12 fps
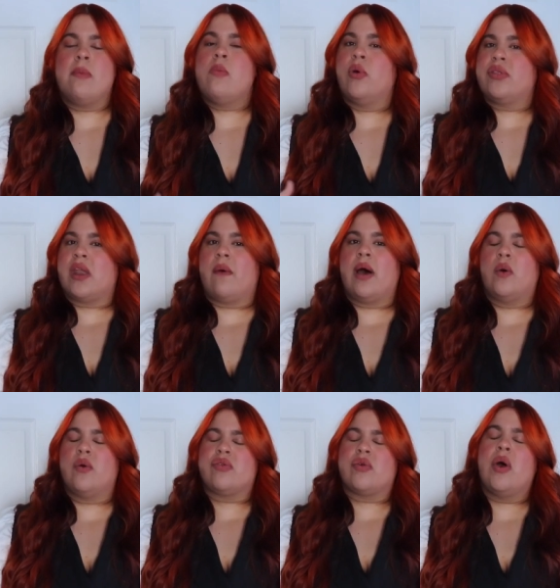es muy
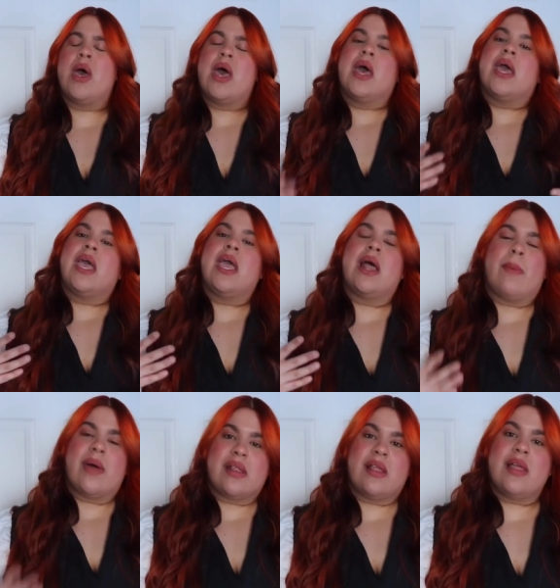trabajoso. Y
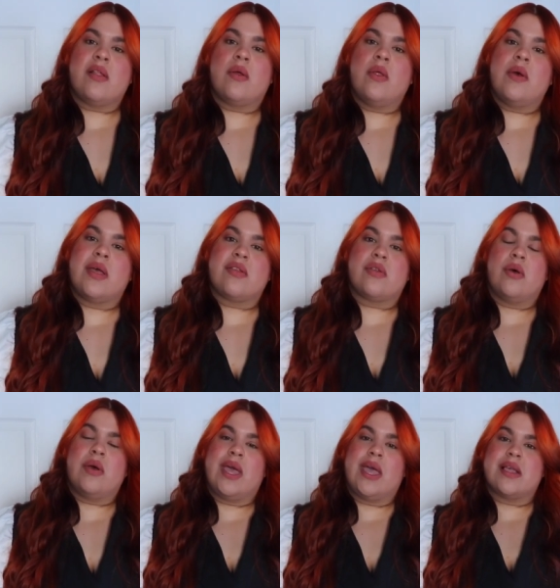aparte de todo
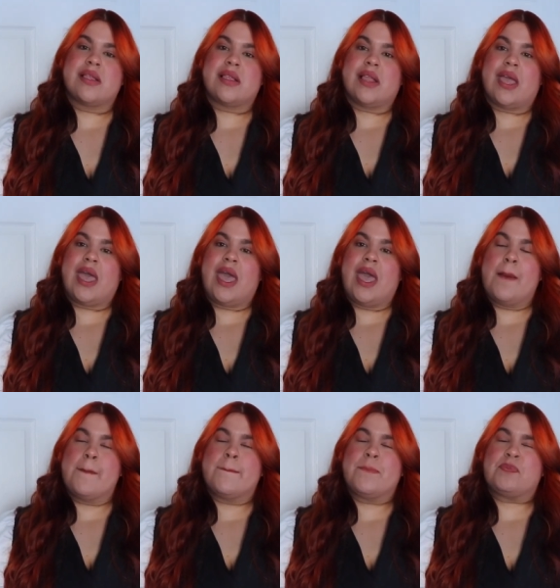eso es que